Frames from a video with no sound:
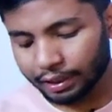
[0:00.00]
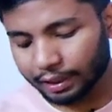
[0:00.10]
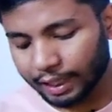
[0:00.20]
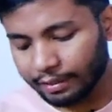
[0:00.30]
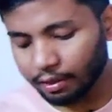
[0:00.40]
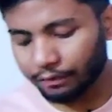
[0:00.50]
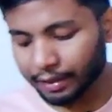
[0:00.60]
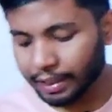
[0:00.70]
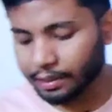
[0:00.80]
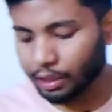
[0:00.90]

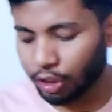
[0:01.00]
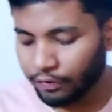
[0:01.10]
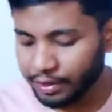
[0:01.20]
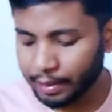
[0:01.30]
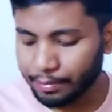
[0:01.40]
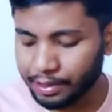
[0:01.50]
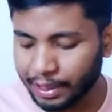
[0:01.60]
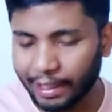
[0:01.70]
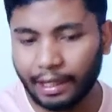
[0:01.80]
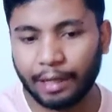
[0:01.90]
क्लासिफिकेशन ऑफ
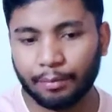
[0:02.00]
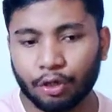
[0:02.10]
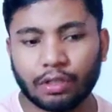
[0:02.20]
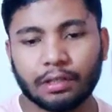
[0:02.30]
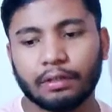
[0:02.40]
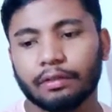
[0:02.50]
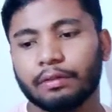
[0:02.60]
सब्सिडरी बुक्स